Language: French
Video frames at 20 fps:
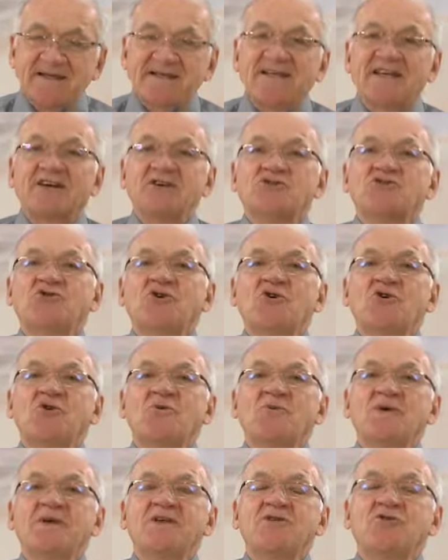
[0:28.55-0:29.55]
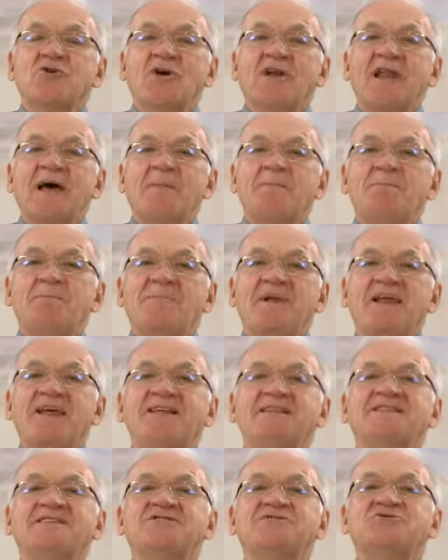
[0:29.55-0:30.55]
qui est celui de la
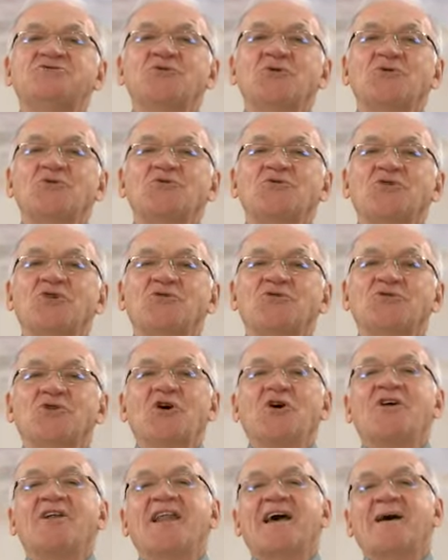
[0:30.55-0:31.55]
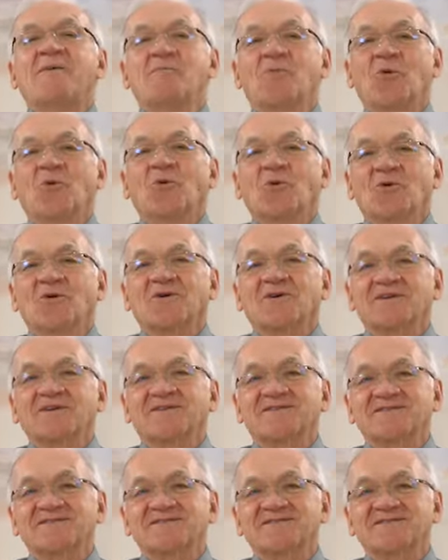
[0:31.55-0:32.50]
plénitude de l'amour.